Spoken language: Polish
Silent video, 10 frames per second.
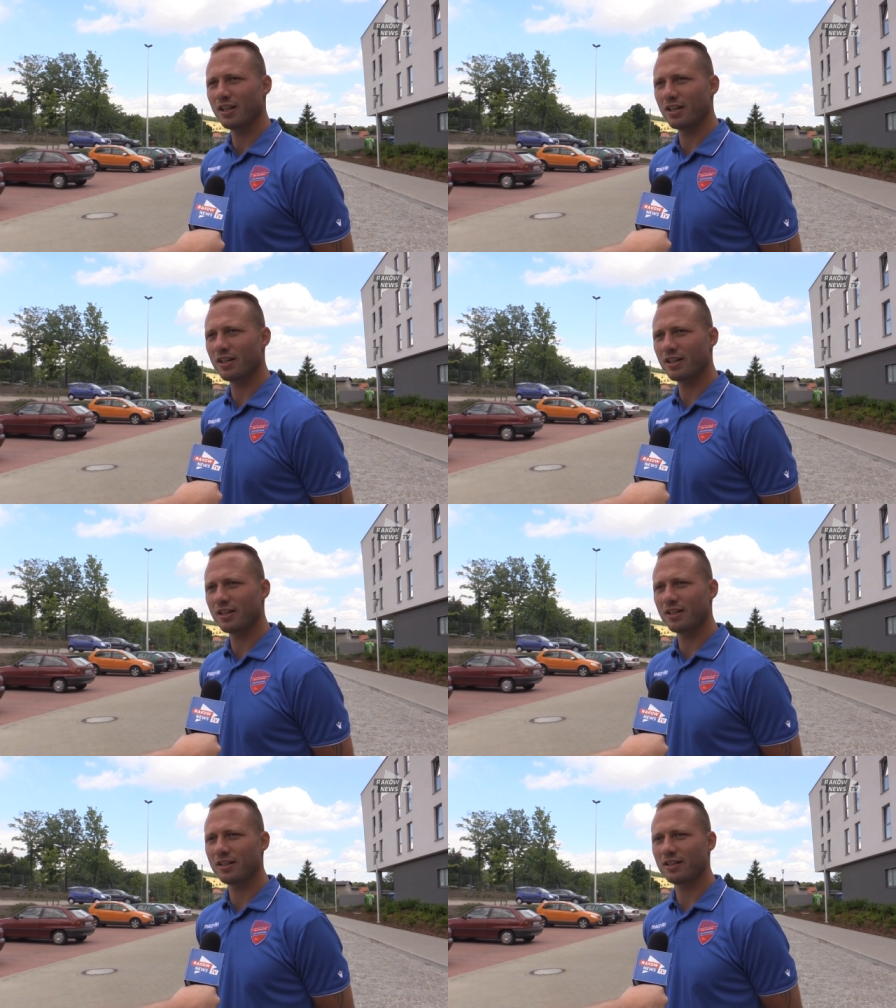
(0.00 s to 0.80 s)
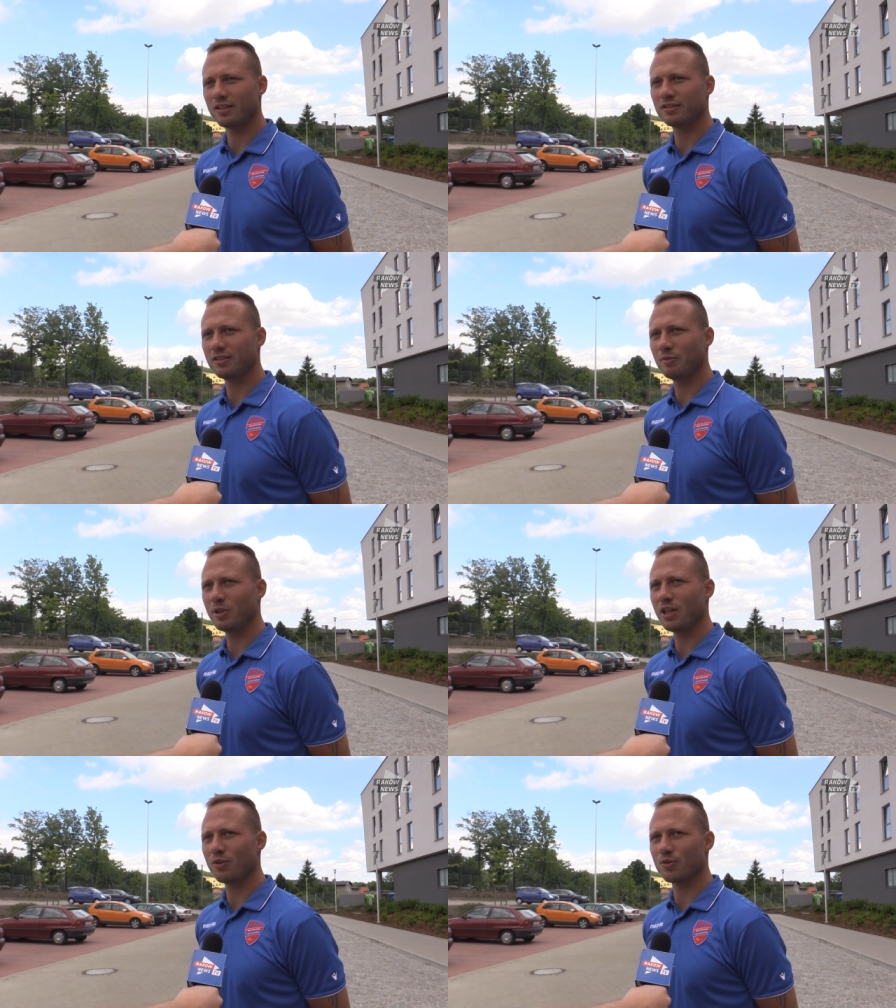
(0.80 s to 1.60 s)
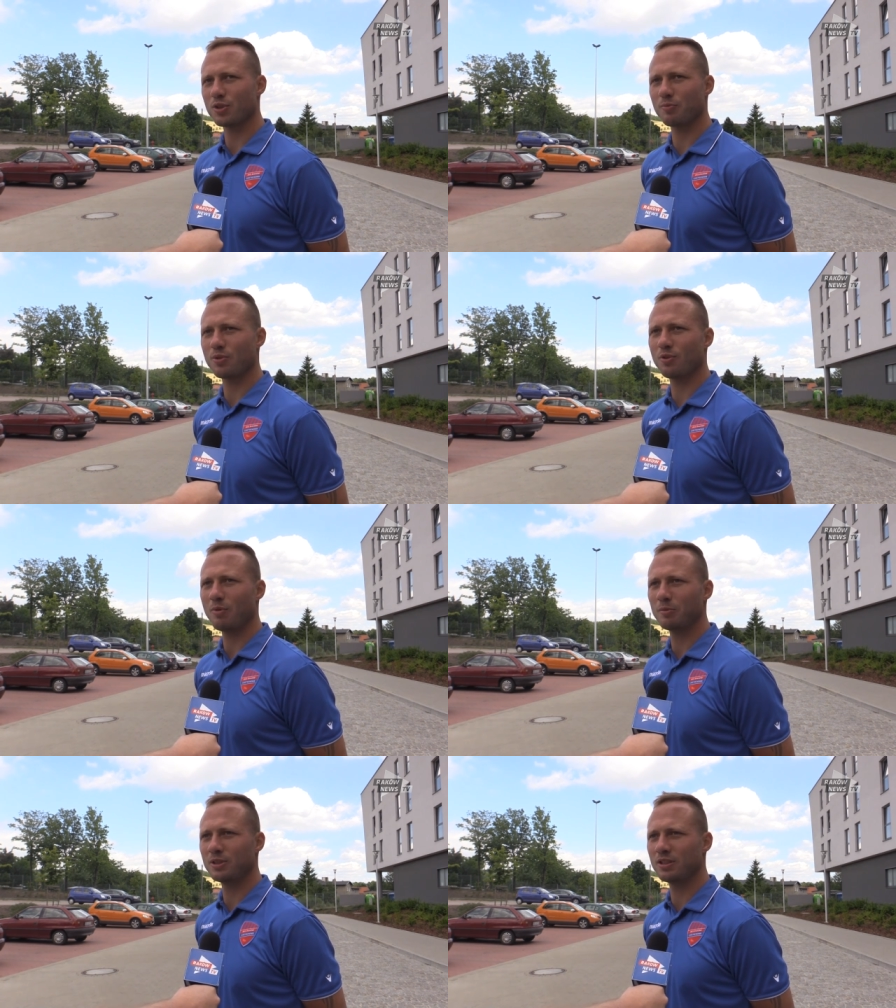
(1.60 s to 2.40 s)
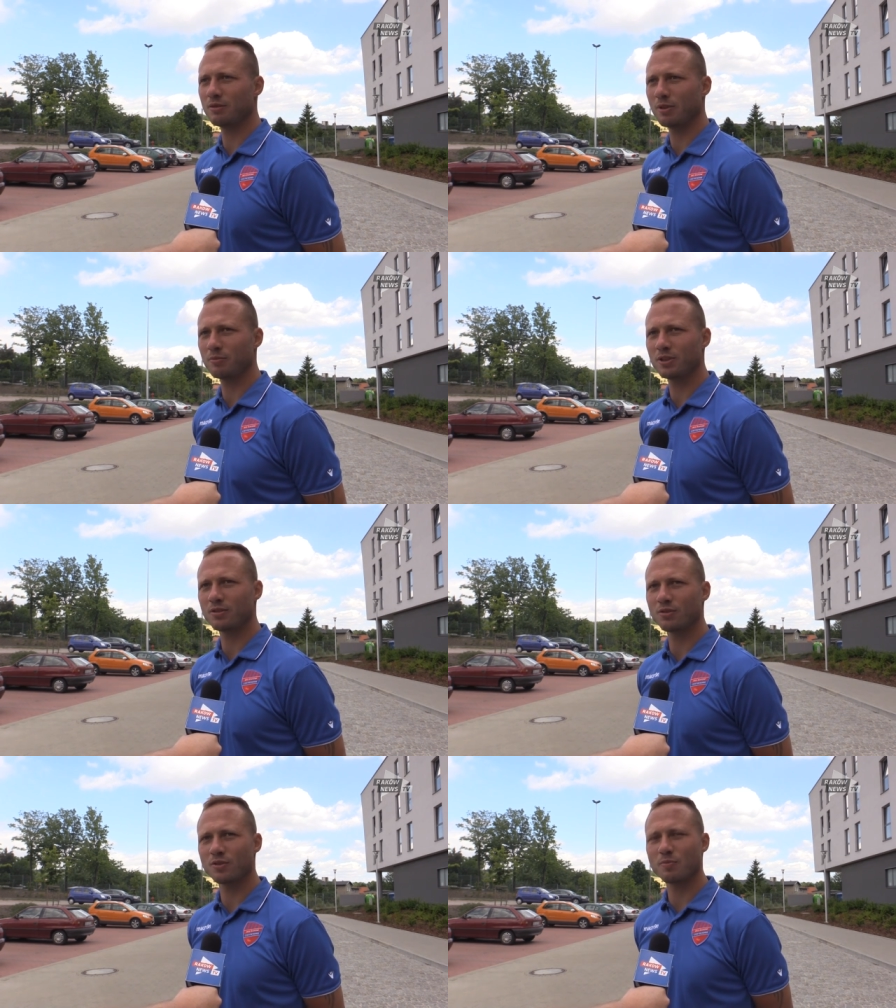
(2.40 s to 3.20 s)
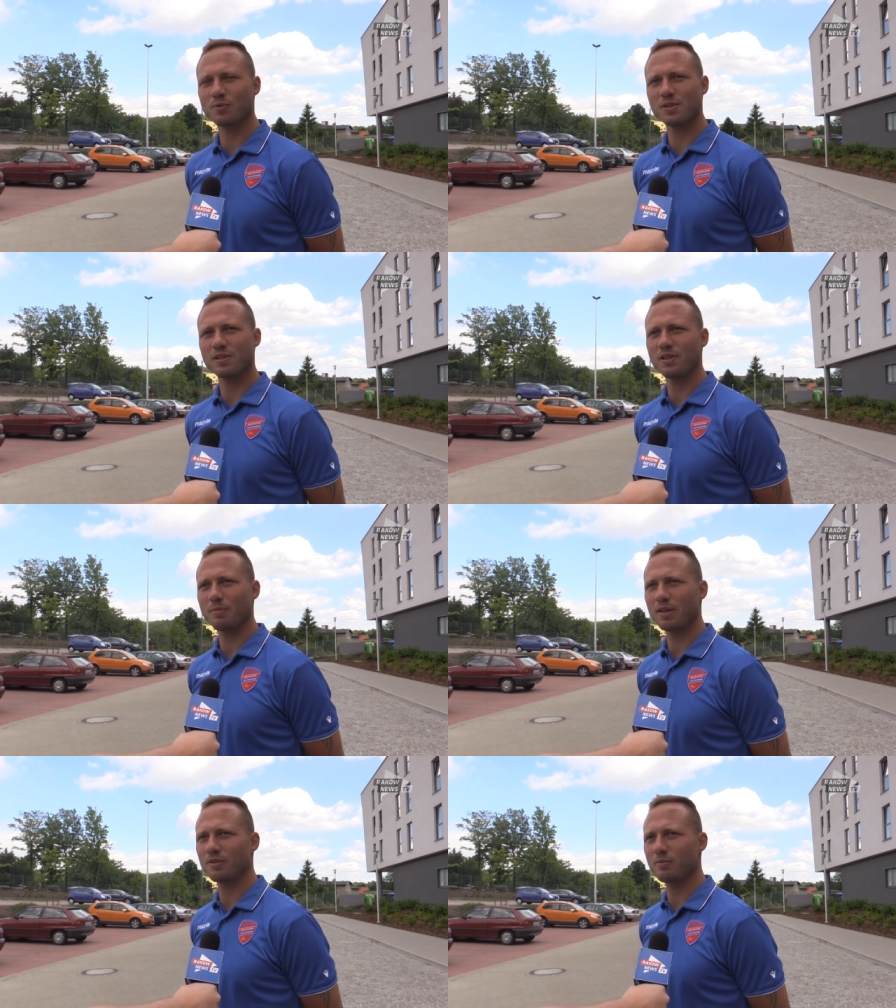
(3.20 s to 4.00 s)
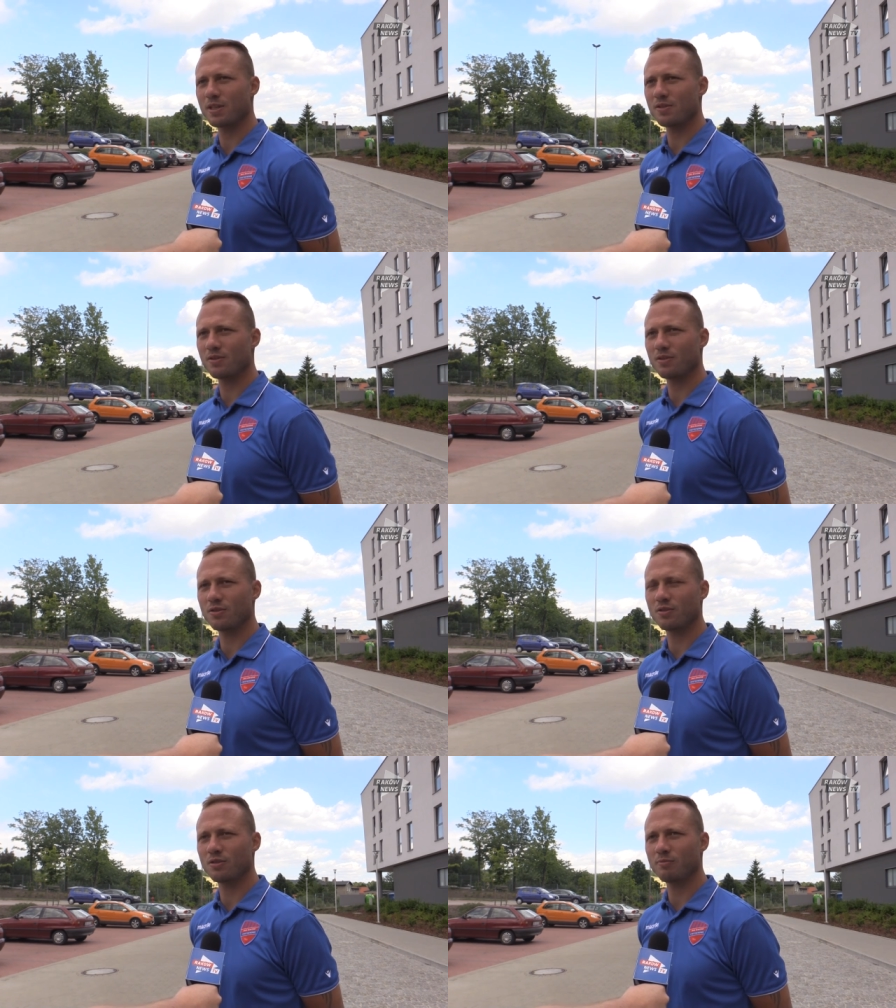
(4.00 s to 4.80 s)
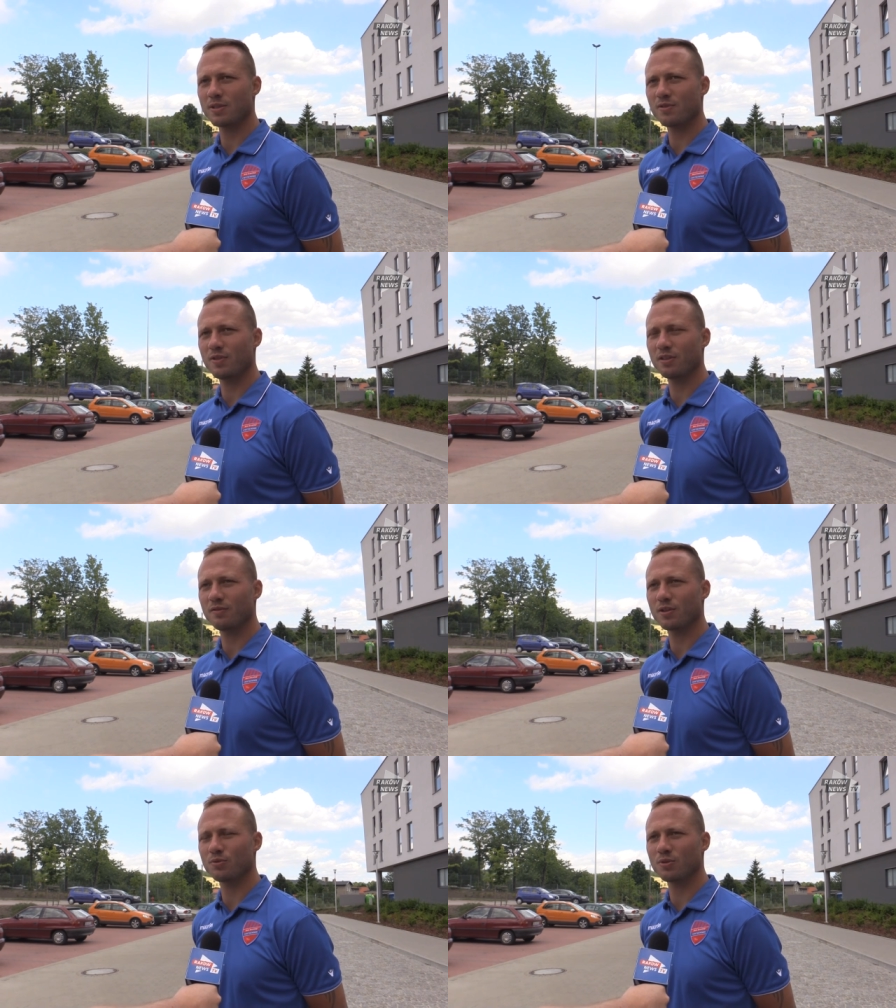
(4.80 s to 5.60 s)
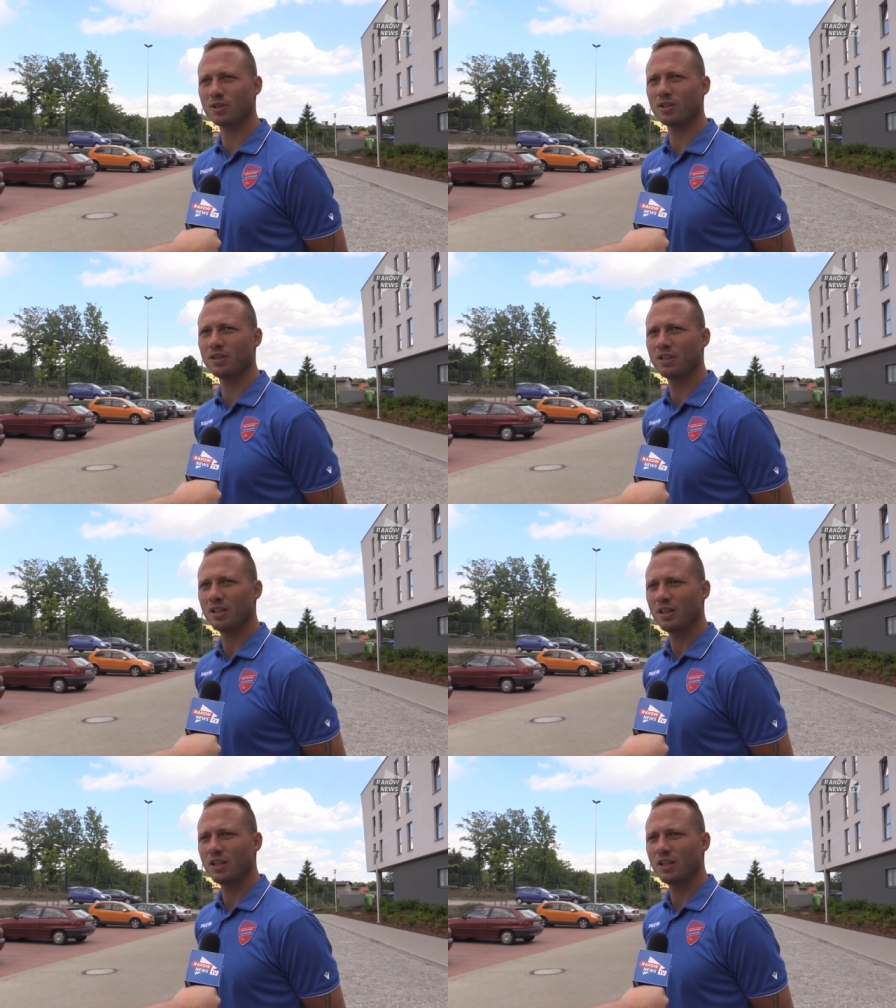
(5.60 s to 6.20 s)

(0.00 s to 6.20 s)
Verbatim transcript: E, dni mijają szybko, mamy, mamy do dyspozycji naprawdę bardzo, bardzo fajne warunki.